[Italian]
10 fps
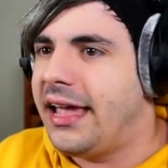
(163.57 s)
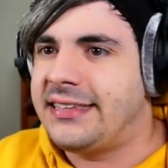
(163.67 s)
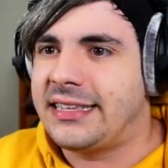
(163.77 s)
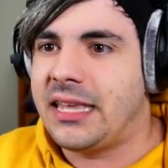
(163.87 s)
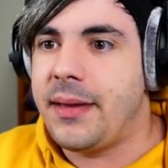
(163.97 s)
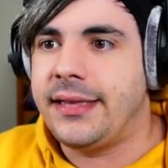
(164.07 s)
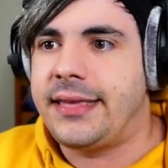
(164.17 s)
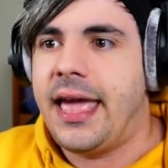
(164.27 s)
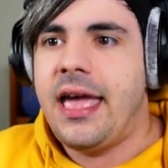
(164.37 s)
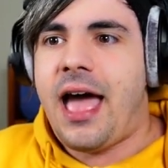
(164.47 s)

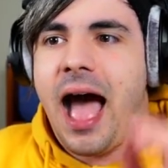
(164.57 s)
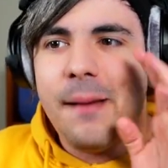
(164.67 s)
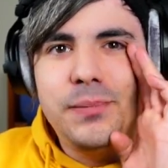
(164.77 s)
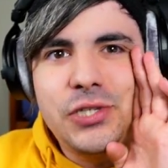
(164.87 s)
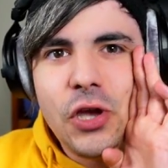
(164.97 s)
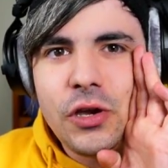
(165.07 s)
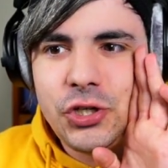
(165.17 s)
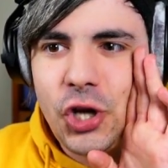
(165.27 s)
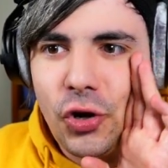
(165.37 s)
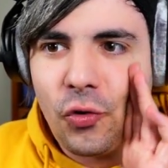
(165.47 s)
esattamente
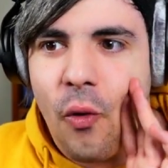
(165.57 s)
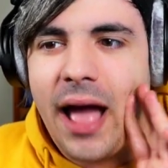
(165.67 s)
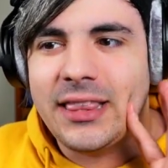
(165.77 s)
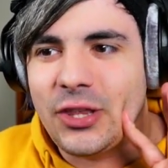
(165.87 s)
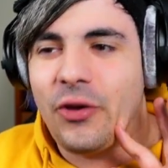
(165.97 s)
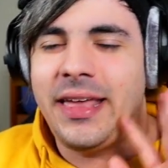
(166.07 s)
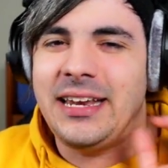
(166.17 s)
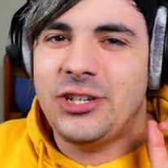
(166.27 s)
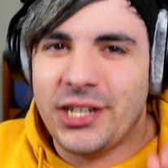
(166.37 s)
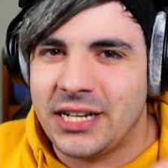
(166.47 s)
Absorption 4 4 e
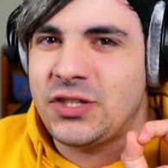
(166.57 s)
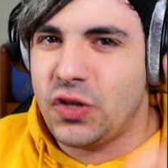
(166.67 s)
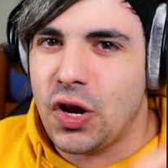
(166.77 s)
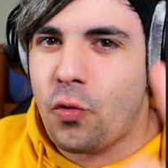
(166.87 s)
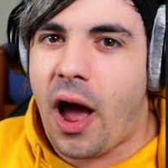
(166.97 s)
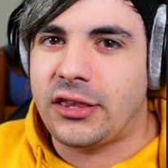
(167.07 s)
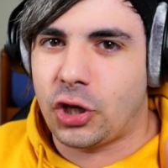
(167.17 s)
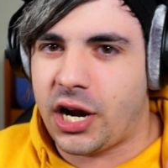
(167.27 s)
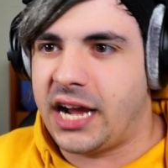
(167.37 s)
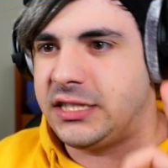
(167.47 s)
rigenerazione 4,
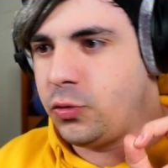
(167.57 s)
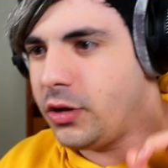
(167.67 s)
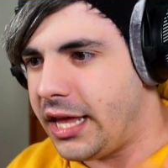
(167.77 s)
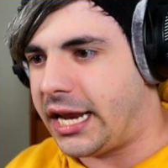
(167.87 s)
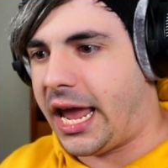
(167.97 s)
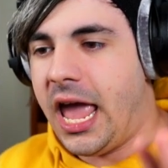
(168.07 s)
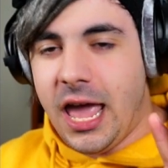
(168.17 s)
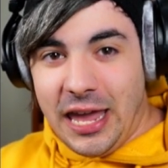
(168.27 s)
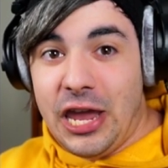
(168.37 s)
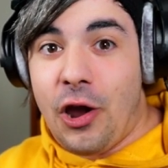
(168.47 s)
ragazzi, vuol dire che
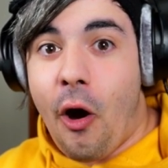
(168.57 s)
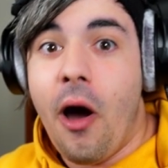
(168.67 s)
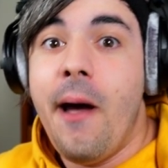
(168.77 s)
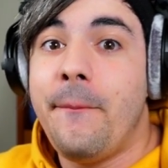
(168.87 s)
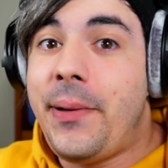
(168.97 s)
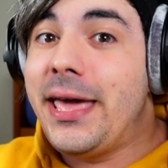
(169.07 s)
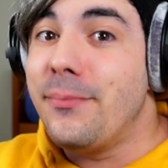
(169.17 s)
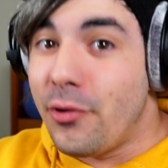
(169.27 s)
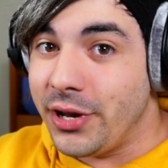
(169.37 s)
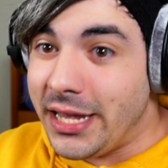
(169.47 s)
io, per
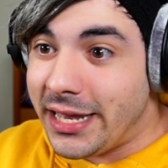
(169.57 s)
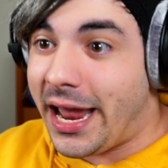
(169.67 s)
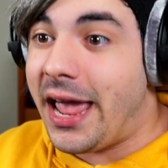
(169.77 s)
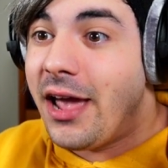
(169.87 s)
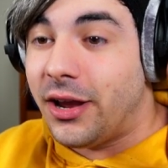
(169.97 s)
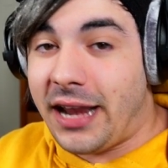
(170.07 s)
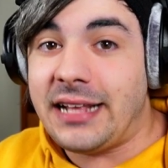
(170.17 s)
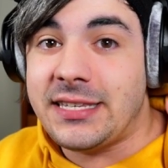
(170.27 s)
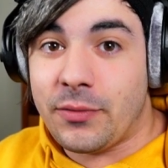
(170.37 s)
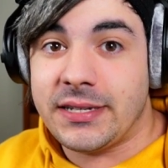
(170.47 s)
morire,
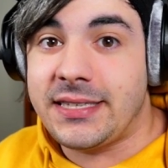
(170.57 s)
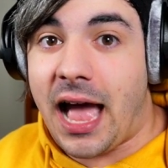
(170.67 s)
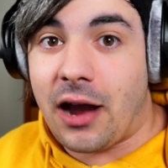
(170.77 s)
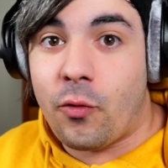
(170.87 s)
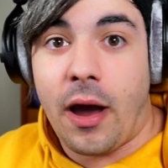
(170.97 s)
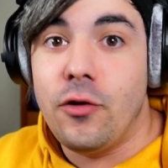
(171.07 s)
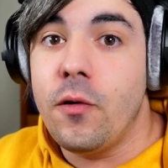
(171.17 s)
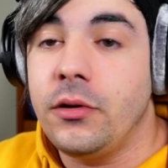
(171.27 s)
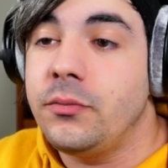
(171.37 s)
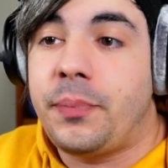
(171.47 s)
grazie a quest'acqua,
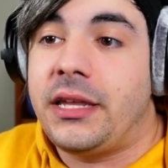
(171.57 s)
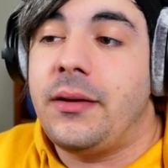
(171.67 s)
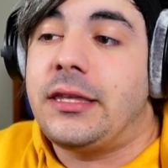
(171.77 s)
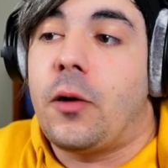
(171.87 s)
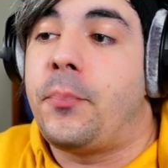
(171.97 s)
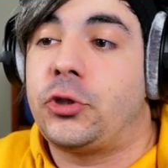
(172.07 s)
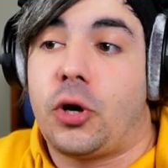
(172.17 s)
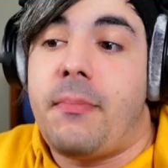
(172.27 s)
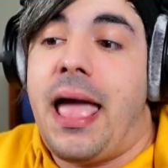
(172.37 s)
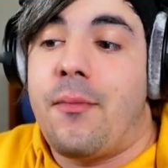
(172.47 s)
praticamente non potrò
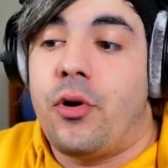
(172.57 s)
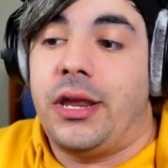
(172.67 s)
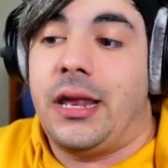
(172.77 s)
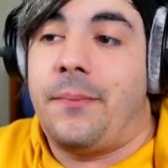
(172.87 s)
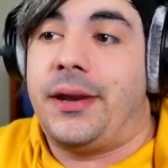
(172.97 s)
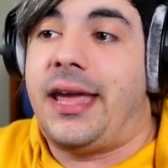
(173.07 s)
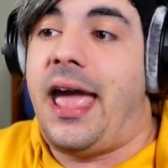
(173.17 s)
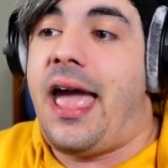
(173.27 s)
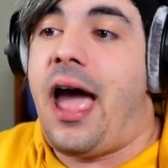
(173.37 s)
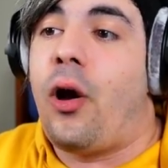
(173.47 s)
mai morire,
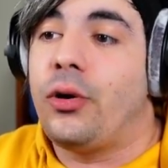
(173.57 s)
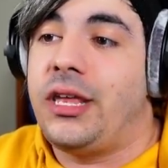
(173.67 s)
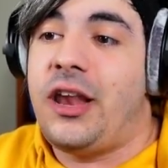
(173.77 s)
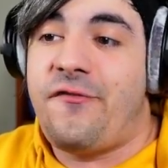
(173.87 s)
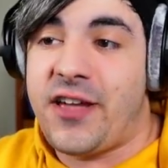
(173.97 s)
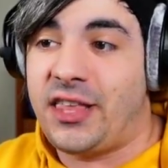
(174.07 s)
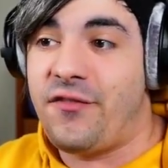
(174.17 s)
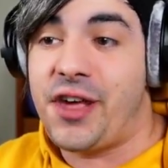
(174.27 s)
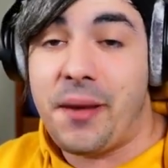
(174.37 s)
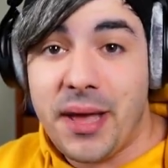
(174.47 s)
perché ho degli effetti
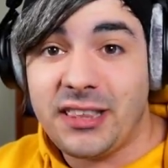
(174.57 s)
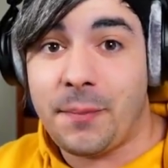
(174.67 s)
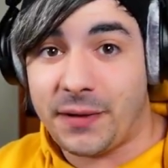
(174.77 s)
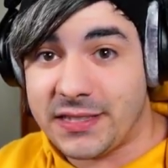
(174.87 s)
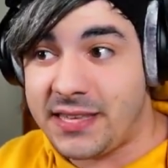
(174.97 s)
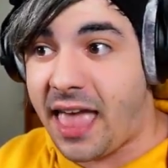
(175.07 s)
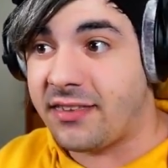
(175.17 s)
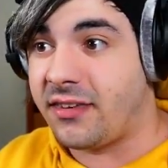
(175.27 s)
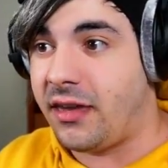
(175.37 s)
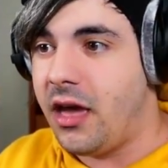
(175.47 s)
veramente
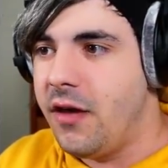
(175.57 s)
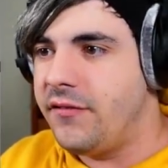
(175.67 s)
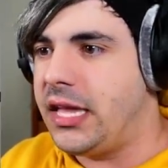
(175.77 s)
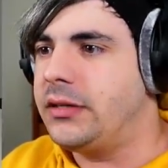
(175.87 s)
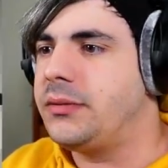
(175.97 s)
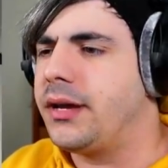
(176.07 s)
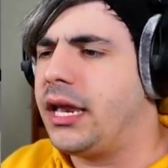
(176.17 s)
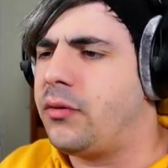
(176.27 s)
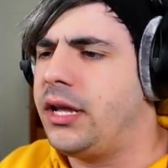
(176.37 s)
pazzeschi. Vediamo se magari qua